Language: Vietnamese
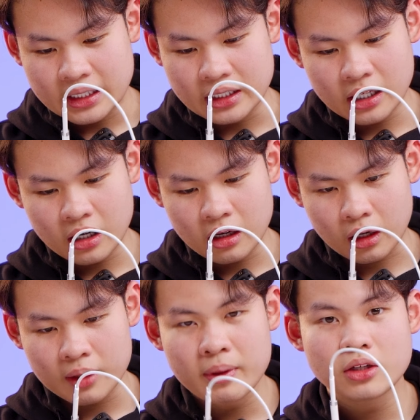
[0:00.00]
thì uh,
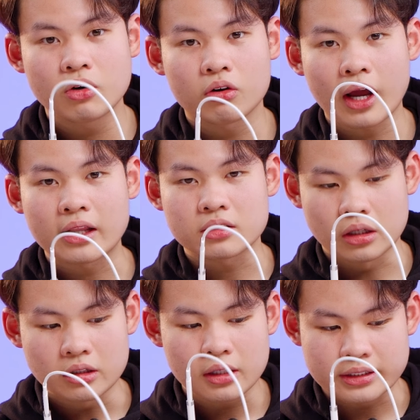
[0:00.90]
cái pin của con này thật
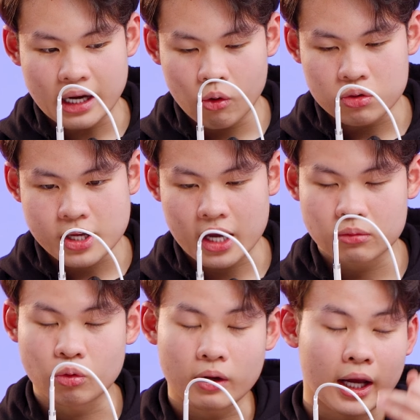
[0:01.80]
sự rất là trâu xài
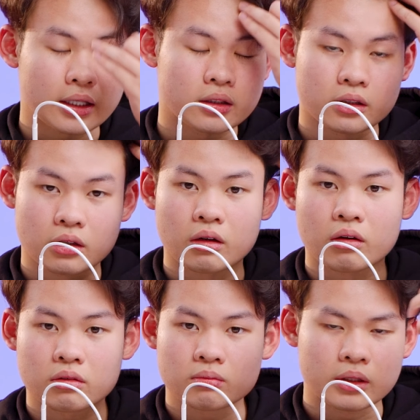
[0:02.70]
trong một ngày thì
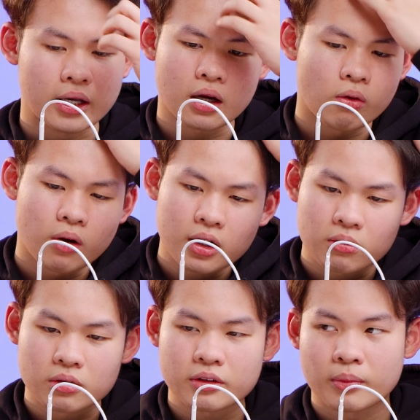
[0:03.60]
uh, mình nghĩ là không hết
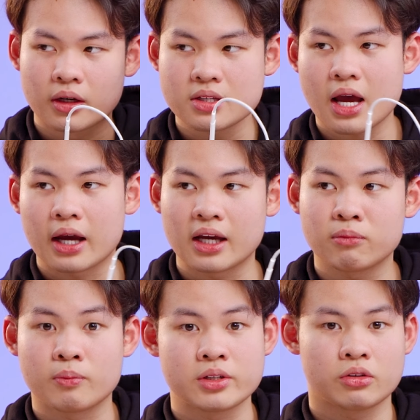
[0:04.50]
đâu bởi vì mình đã xài cái
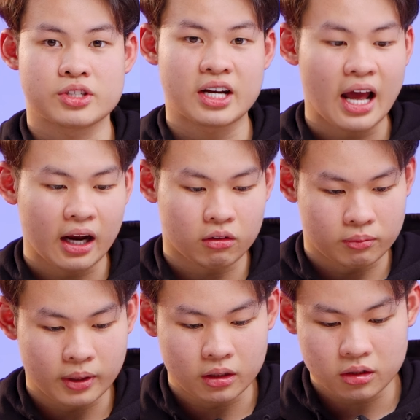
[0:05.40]
Apple Pencil Gen 2 rồi
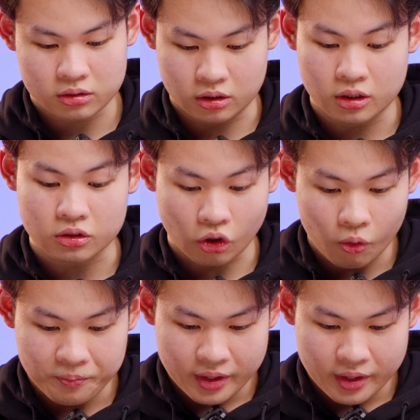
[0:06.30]
pin nó thật sự rất là tốt